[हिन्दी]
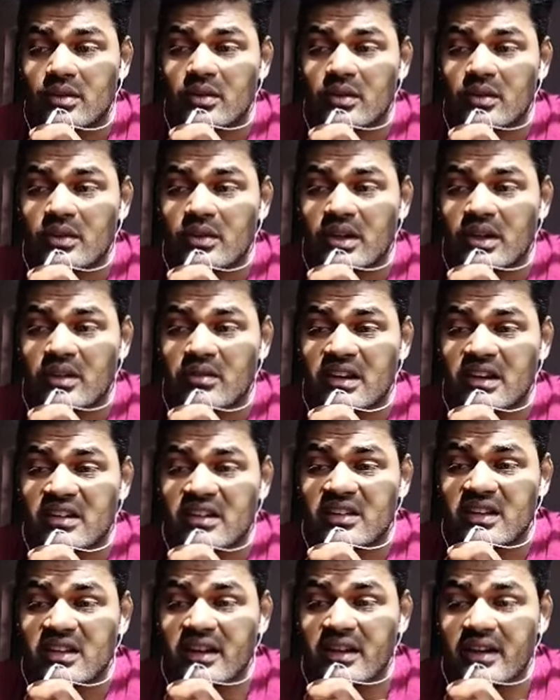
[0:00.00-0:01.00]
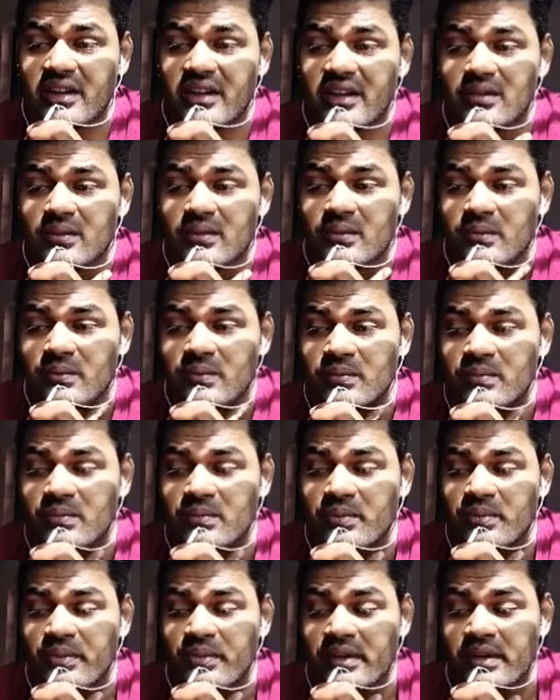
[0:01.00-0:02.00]
कड़वा तेल
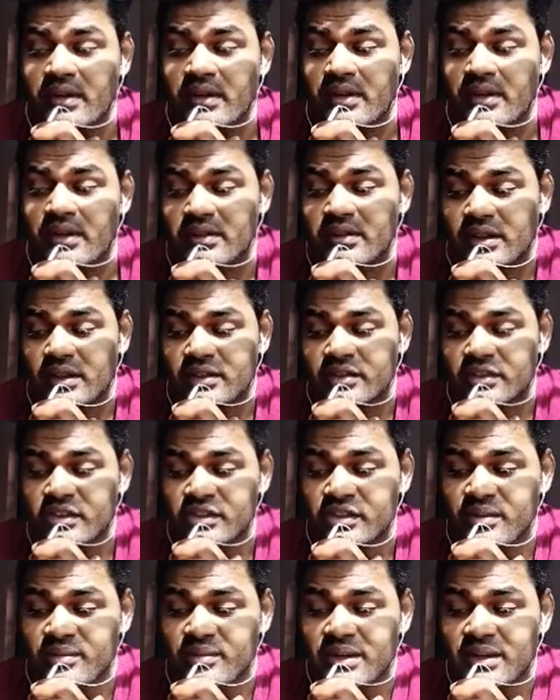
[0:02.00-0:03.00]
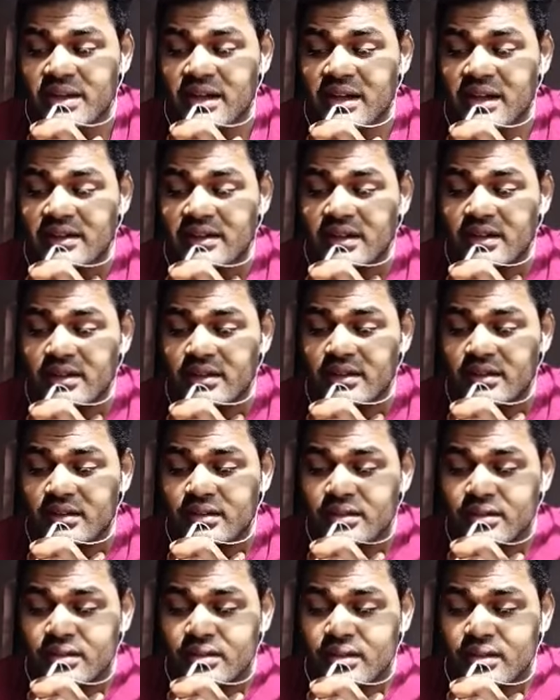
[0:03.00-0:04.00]
ये चीज़ें मिला के
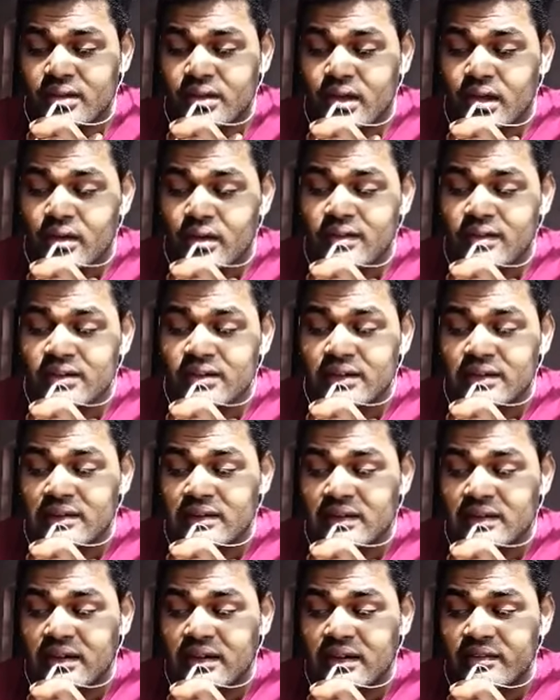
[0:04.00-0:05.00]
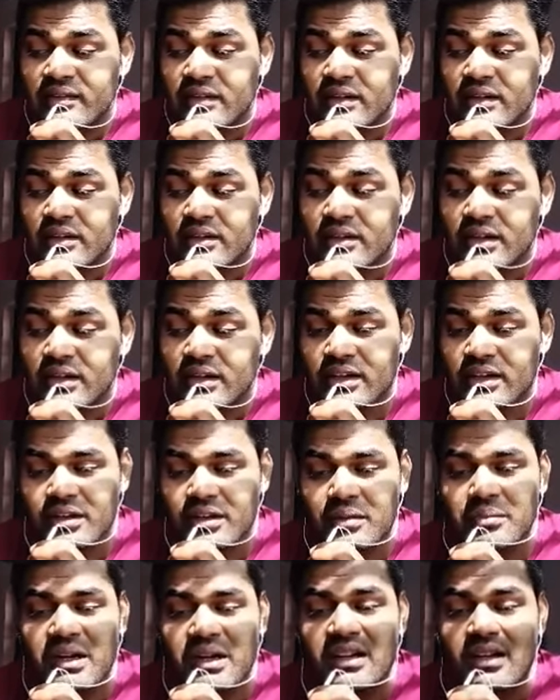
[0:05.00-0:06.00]
हवन करना है इसका एक
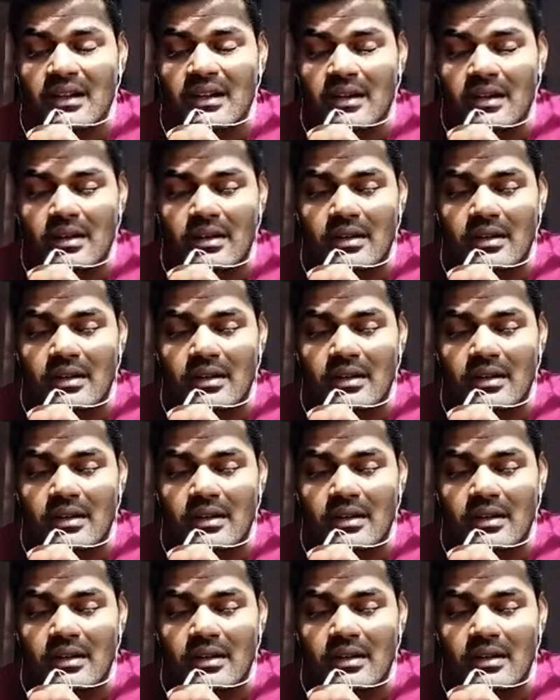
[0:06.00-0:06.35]
माला का